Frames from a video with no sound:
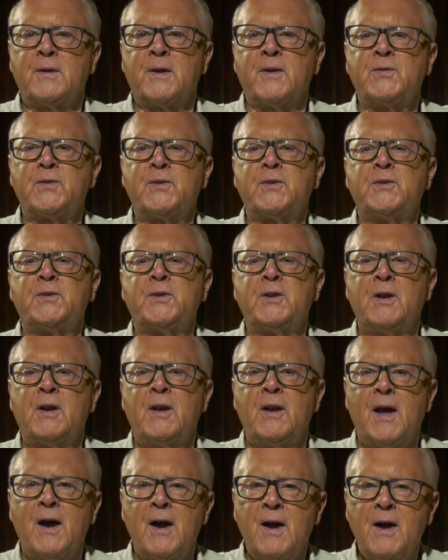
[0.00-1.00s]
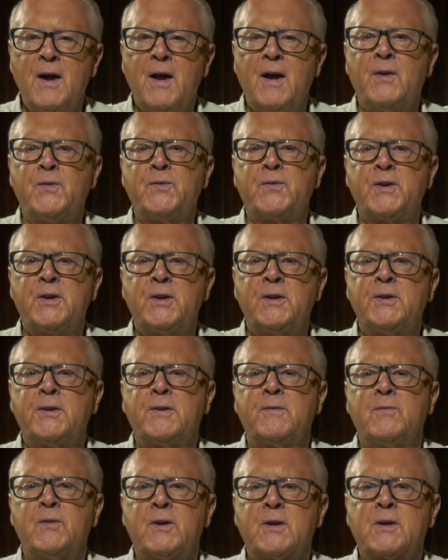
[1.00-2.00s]
dass ich die lang
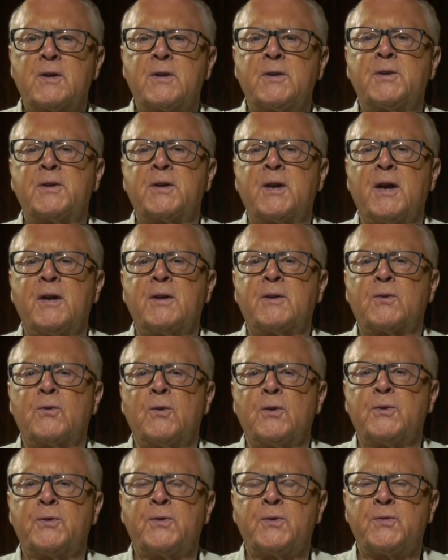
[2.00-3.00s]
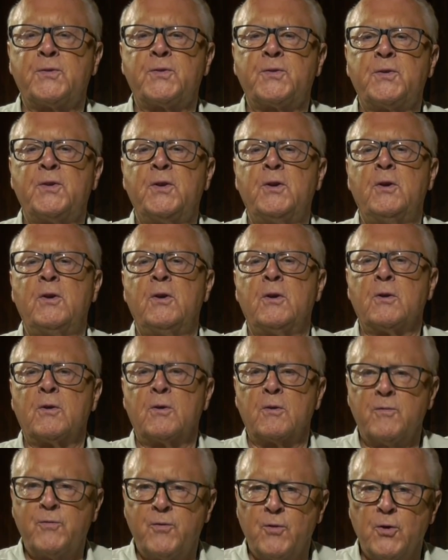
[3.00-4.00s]
ersehnte Wirklichkeit Gottes
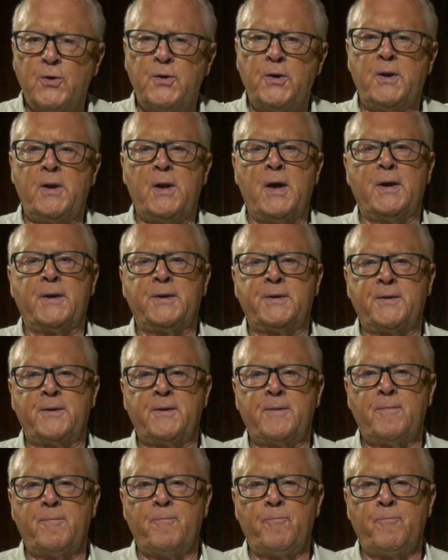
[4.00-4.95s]
gefunden hatte.